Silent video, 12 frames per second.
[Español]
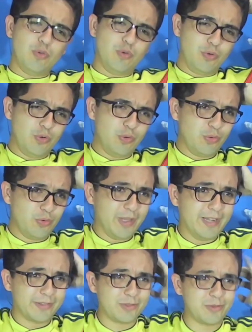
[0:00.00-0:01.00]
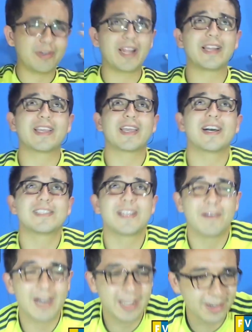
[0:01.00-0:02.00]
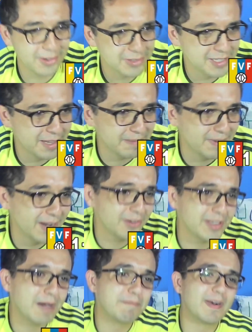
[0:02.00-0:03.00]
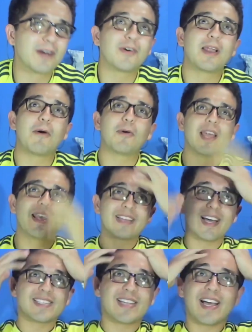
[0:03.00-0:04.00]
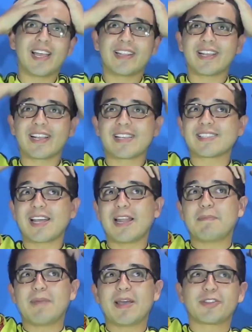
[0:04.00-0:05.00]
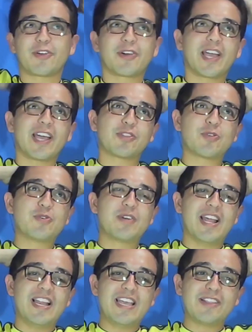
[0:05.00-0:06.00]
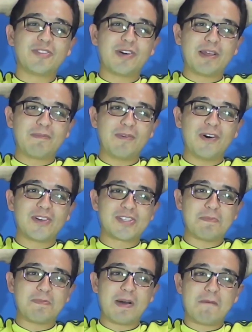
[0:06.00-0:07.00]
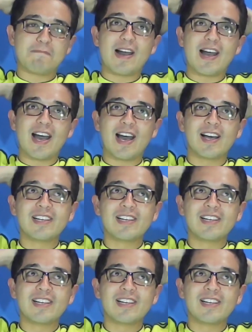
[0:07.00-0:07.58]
uy, uy, uy, el túnel que hace Barrios, hermano. Ya pagó la boleta de esa gente que está en el metro. ¡Qué tunelito hermoso, papá!